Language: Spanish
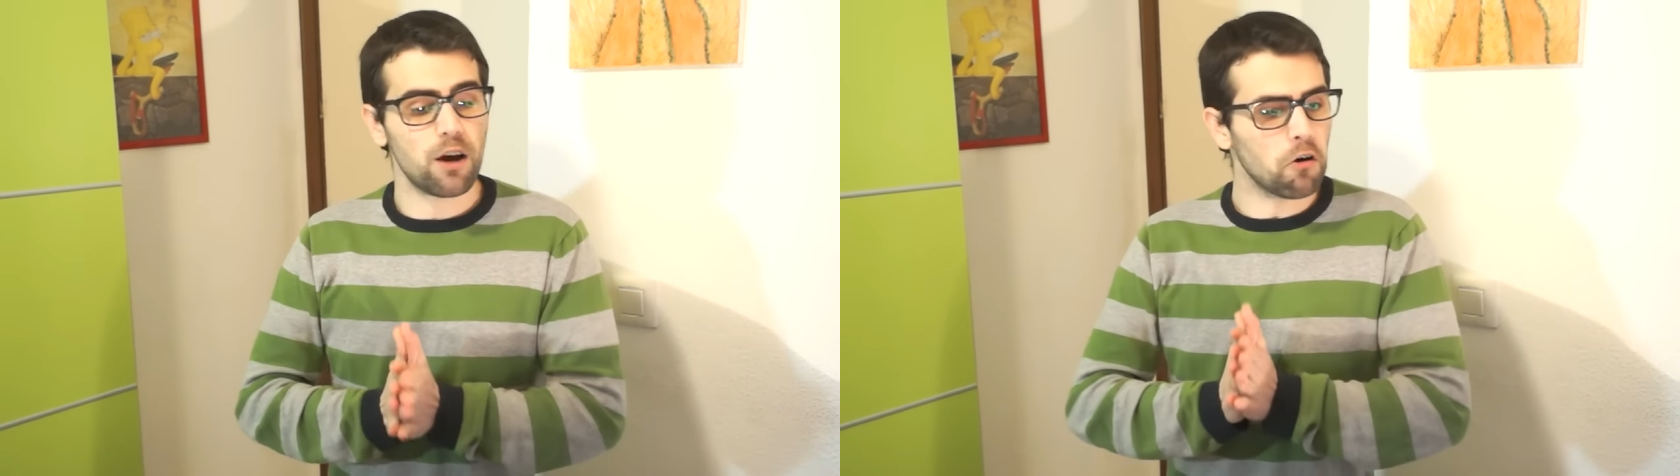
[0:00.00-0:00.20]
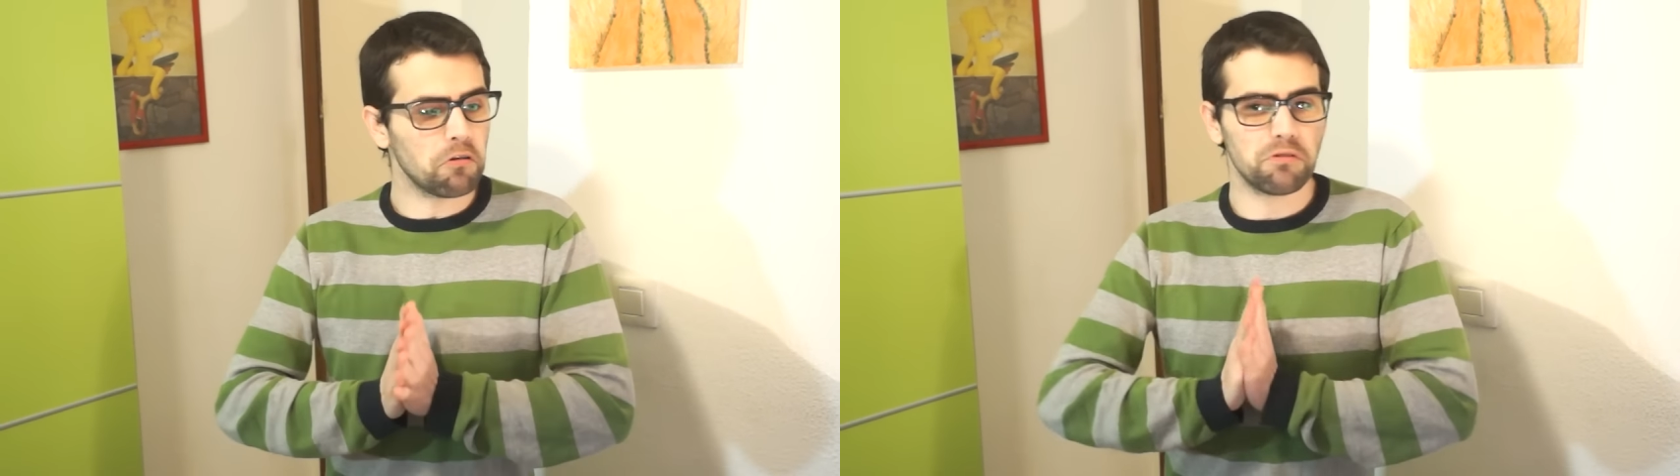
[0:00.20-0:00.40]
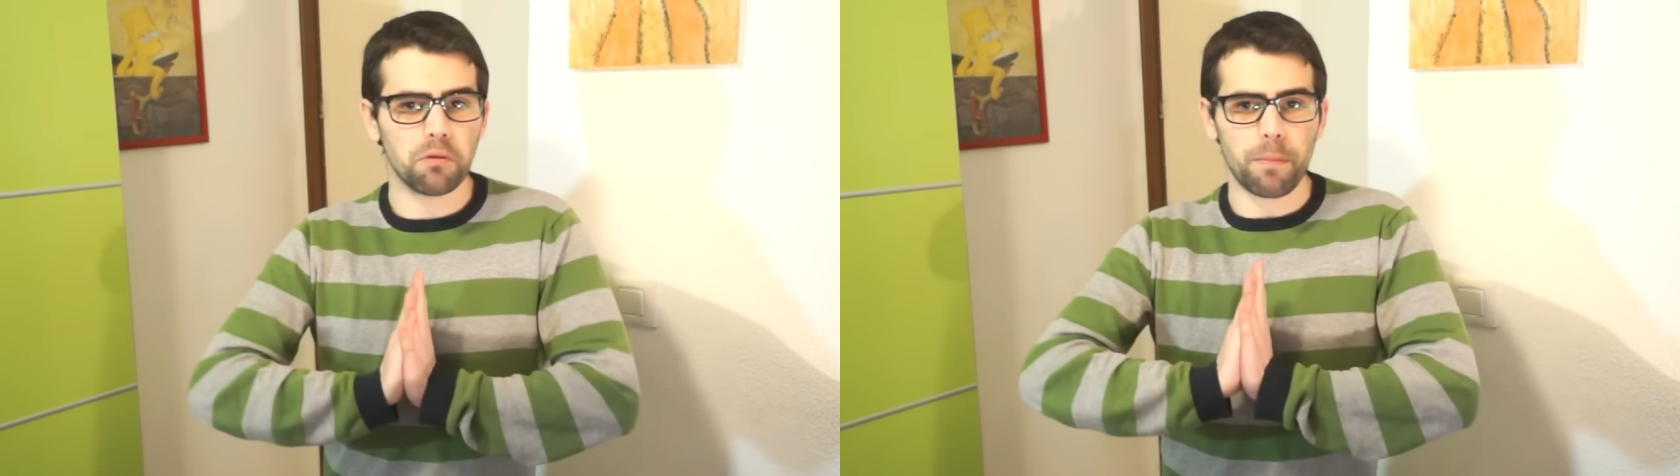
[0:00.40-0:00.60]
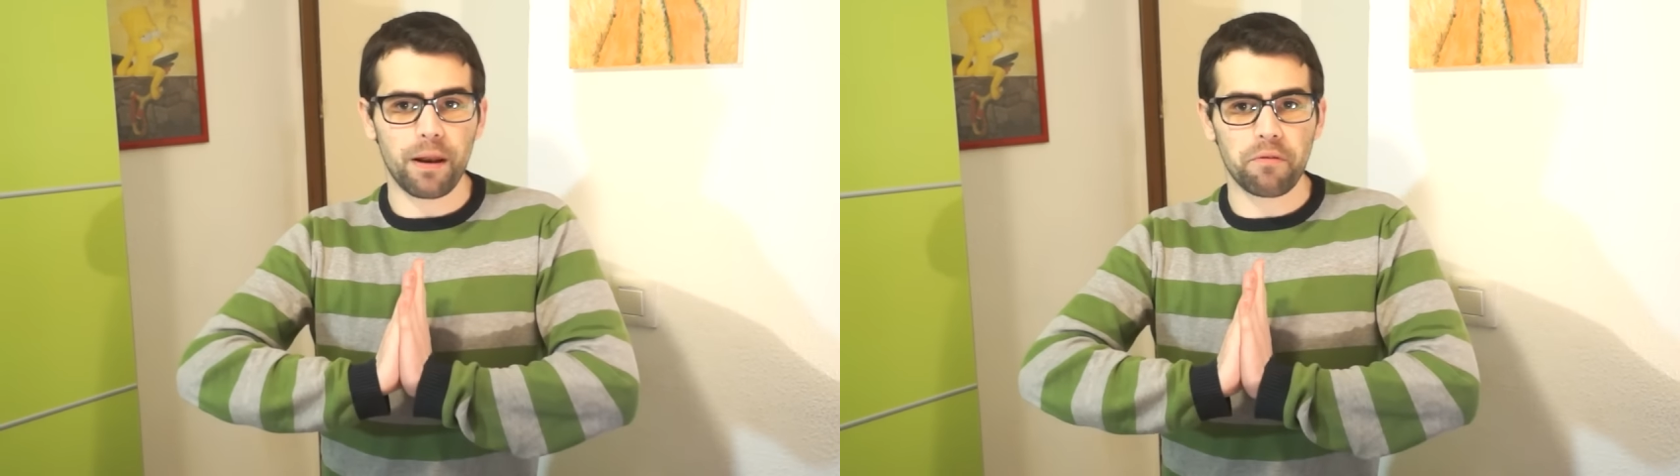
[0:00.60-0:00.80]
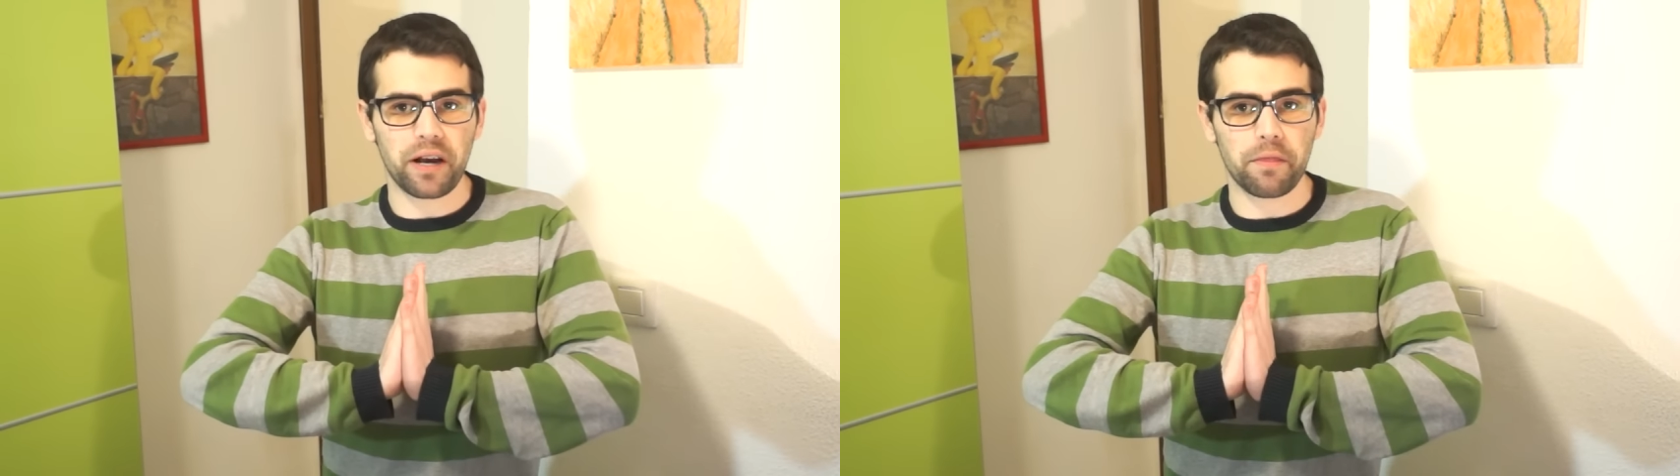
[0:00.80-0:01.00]
En conjunto me
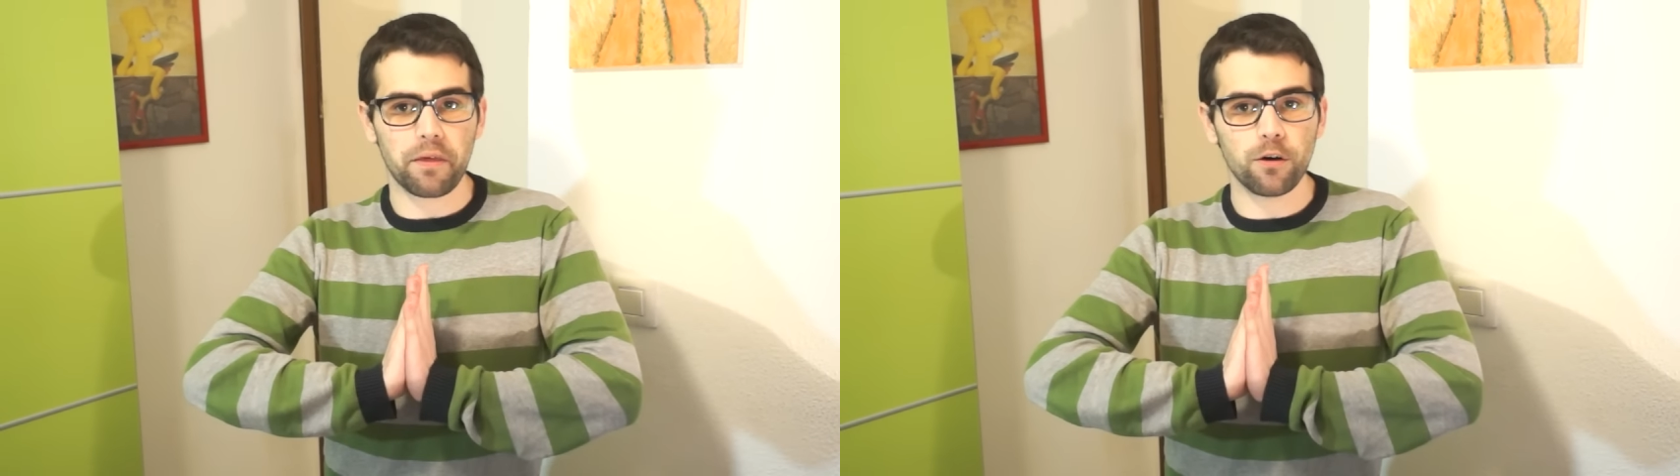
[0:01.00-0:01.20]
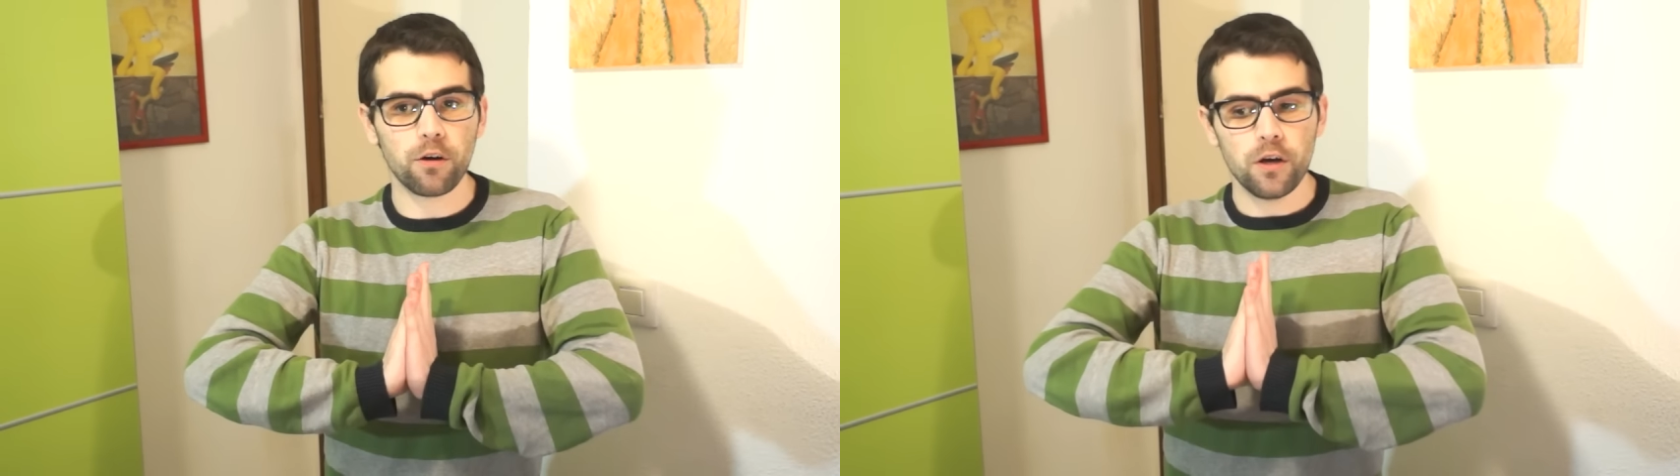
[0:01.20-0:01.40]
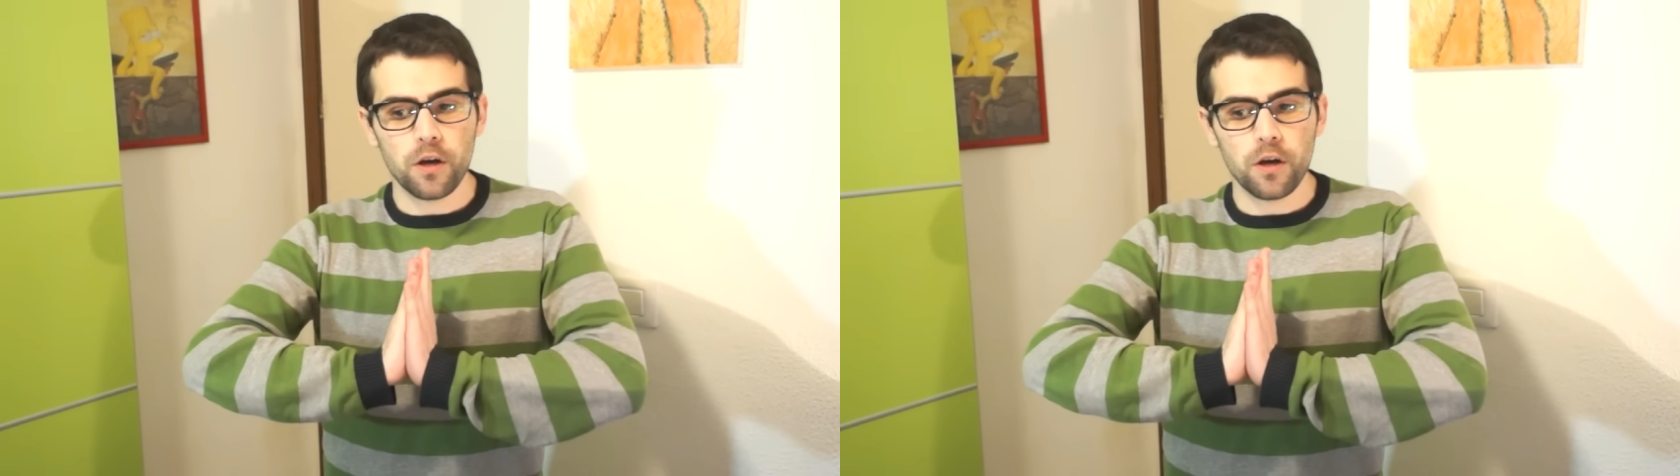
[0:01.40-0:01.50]
parece una canción